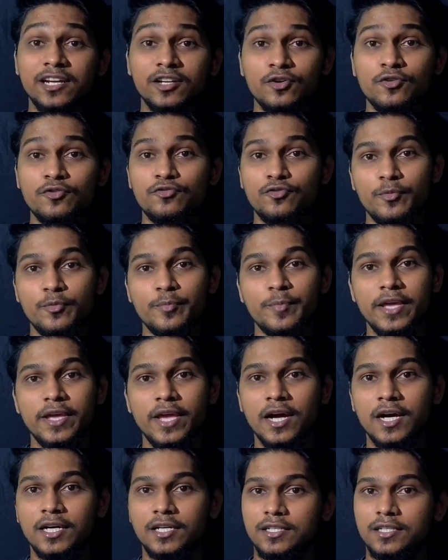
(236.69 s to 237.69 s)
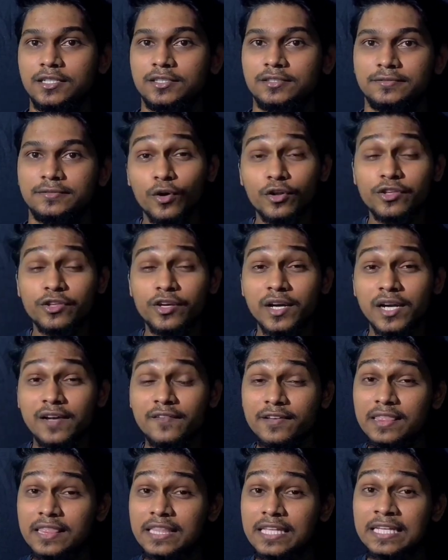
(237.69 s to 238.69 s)
சேட்டோஃபோபியா
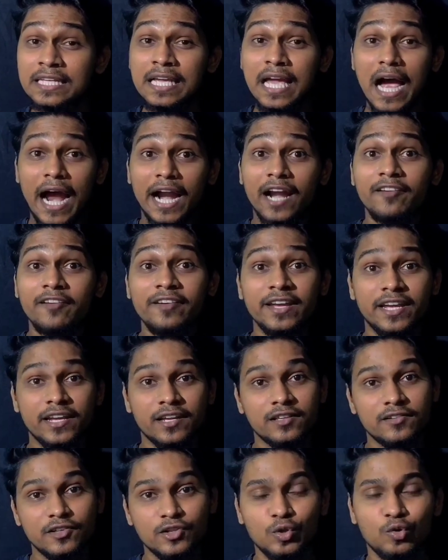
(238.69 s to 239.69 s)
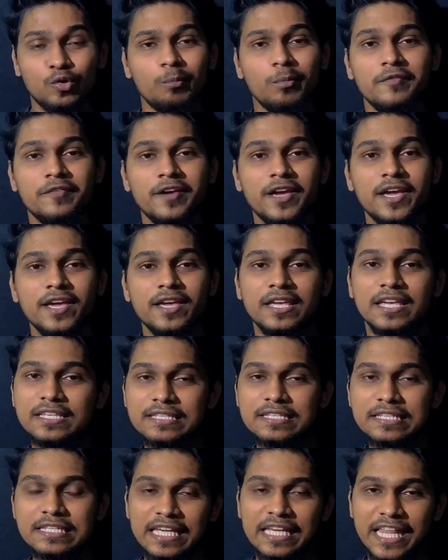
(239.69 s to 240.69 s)
ஒருத்தவங்களை வந்து அழ வைக்கிறது வந்து ரொம்பவே
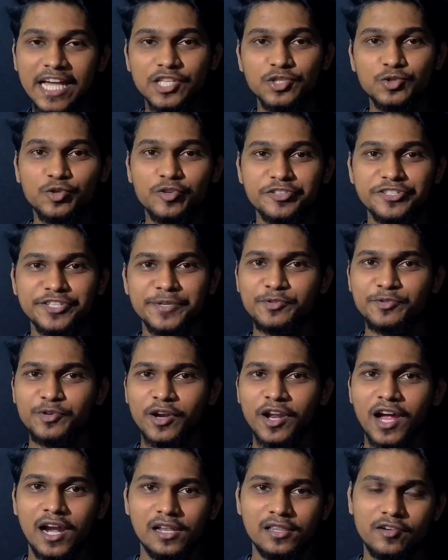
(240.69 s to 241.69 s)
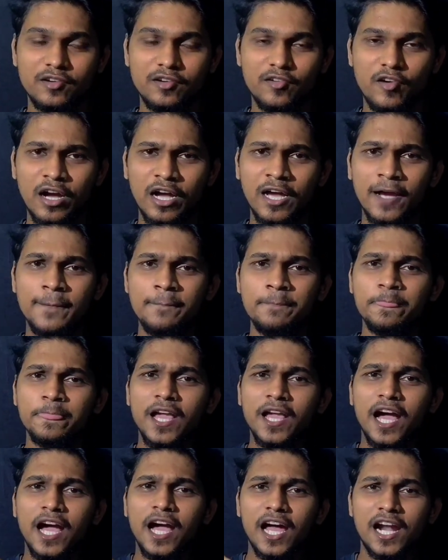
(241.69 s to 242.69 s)
ஈஸி ஏதாச்சும் ஒரு விஷயம் சொன்னால் அழுதுருவாங்க
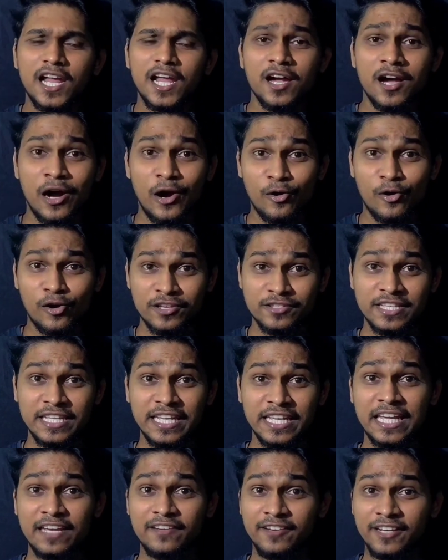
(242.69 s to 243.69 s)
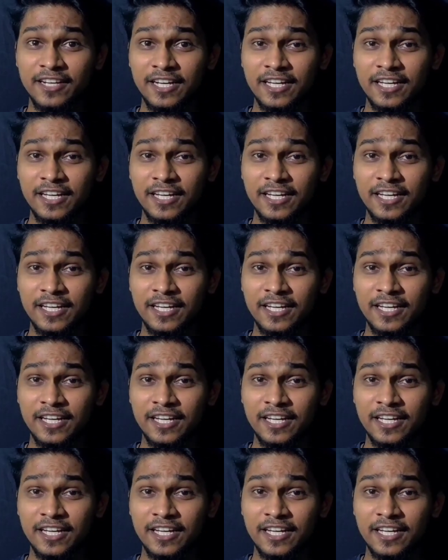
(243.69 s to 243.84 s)
ஆனால் அவங்கள சிரிக்க